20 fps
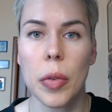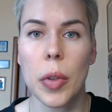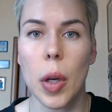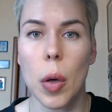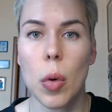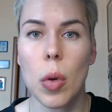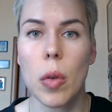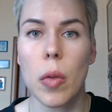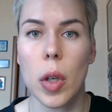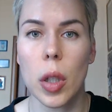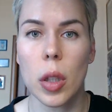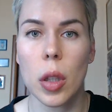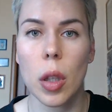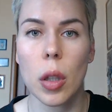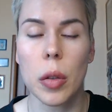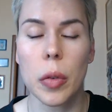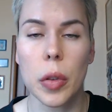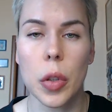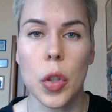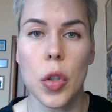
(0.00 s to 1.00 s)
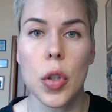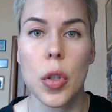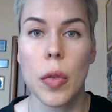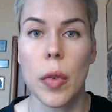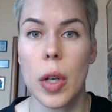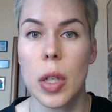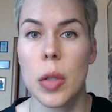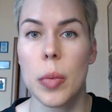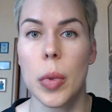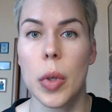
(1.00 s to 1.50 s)
второй квартал
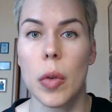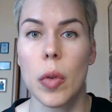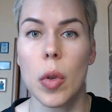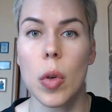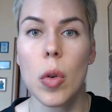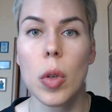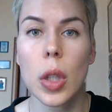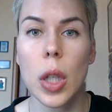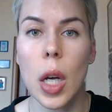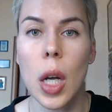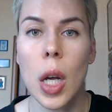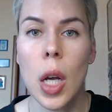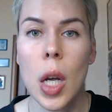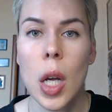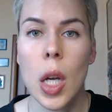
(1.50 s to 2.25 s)
2021 года.